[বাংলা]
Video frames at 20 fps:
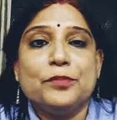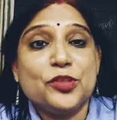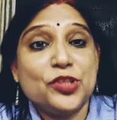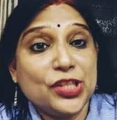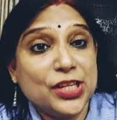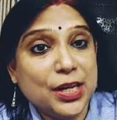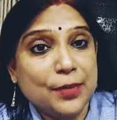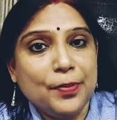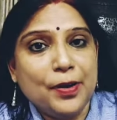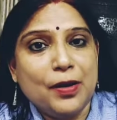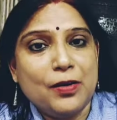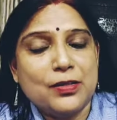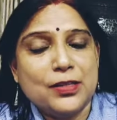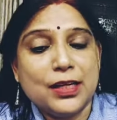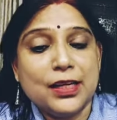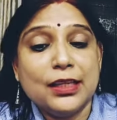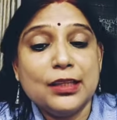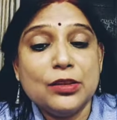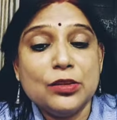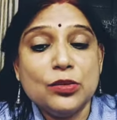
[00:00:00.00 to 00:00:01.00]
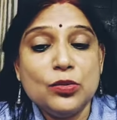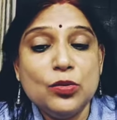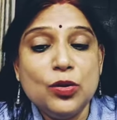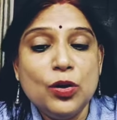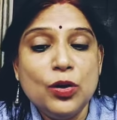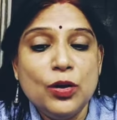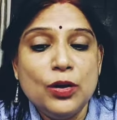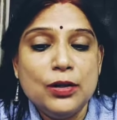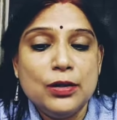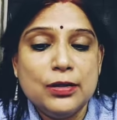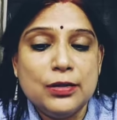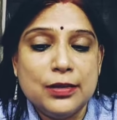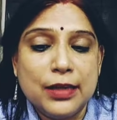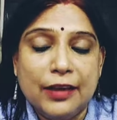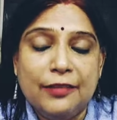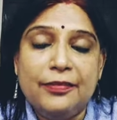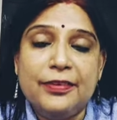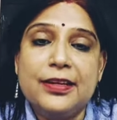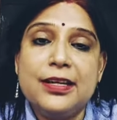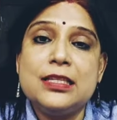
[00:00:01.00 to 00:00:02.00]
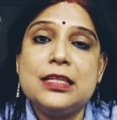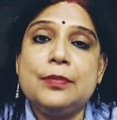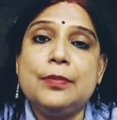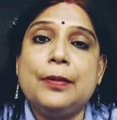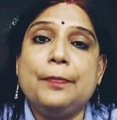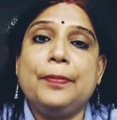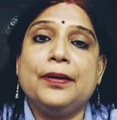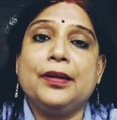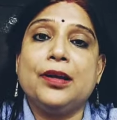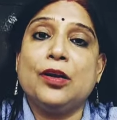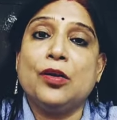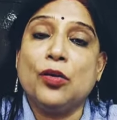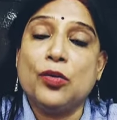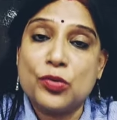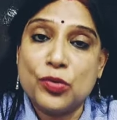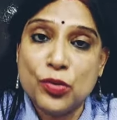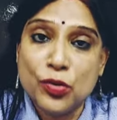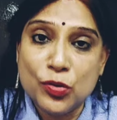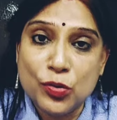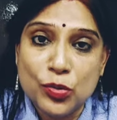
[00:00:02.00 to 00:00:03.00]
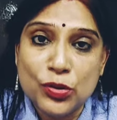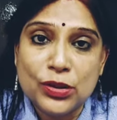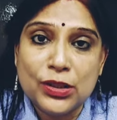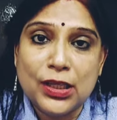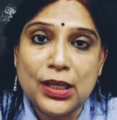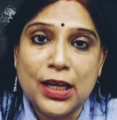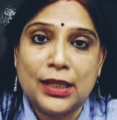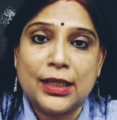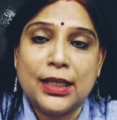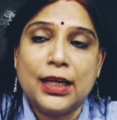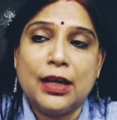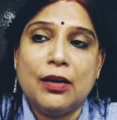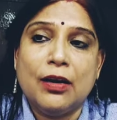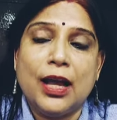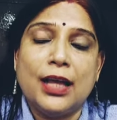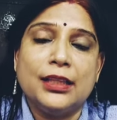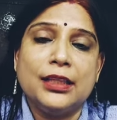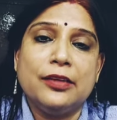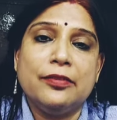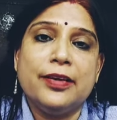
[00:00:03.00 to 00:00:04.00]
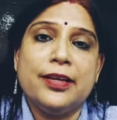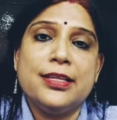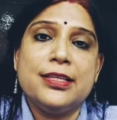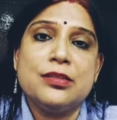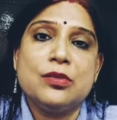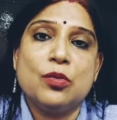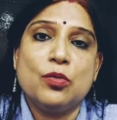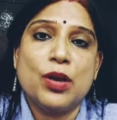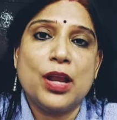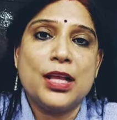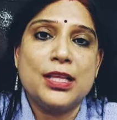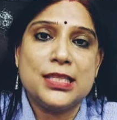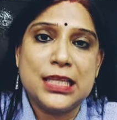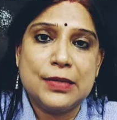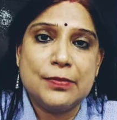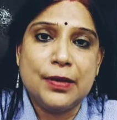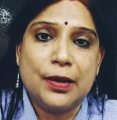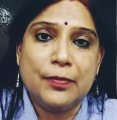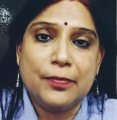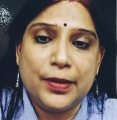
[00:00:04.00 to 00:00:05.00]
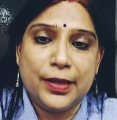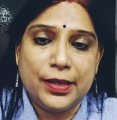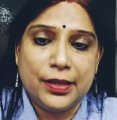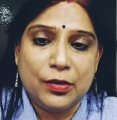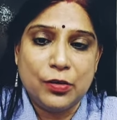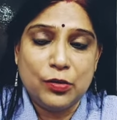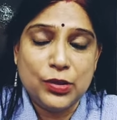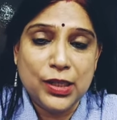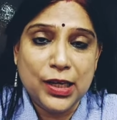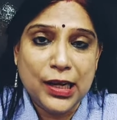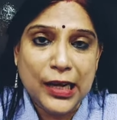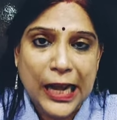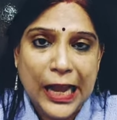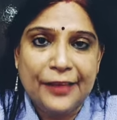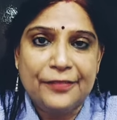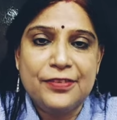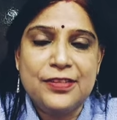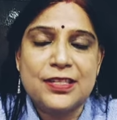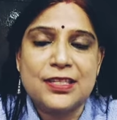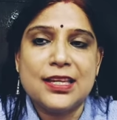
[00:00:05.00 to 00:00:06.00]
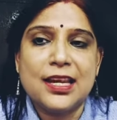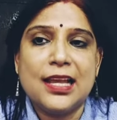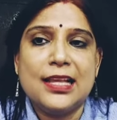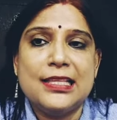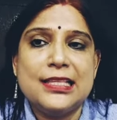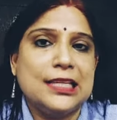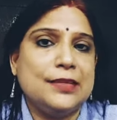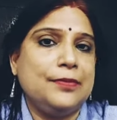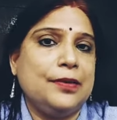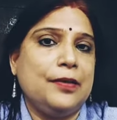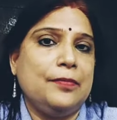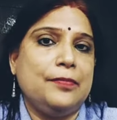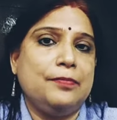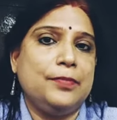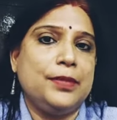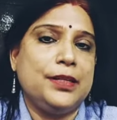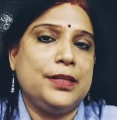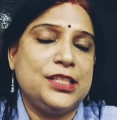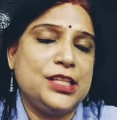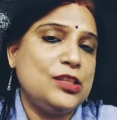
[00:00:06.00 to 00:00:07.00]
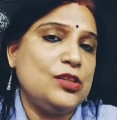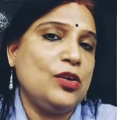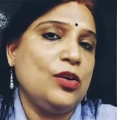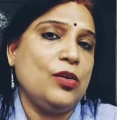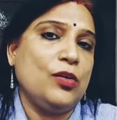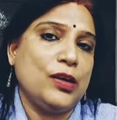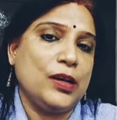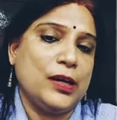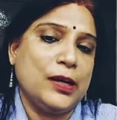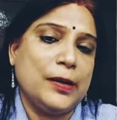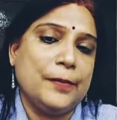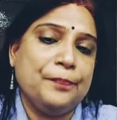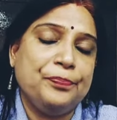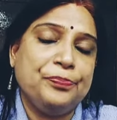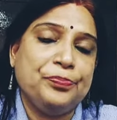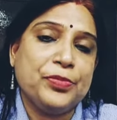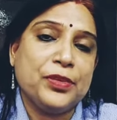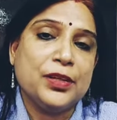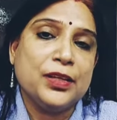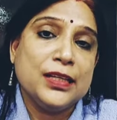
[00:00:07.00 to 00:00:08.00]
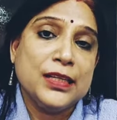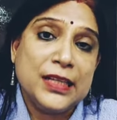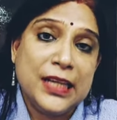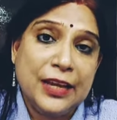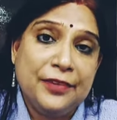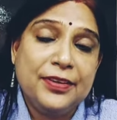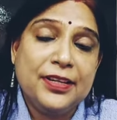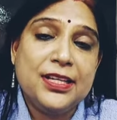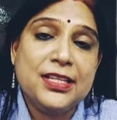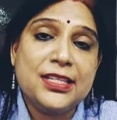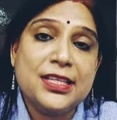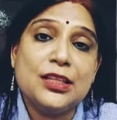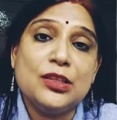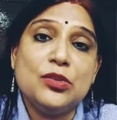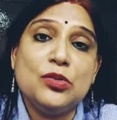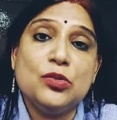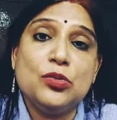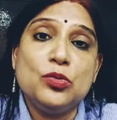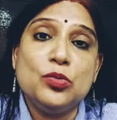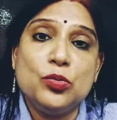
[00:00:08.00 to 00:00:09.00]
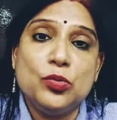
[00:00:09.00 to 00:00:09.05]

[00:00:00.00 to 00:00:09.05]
সেটা পাওয়া যায় কিন্তু ডায়াবেটিসের ব্যাপারটা কন্ট্রোল করতে লাগে কারণ আদারওয়াইজ ওরা যেভাবে ওদের লাইফস্টাইল যেভাবে মানে যে ধরনের ডায়াবেটিস কিন্তু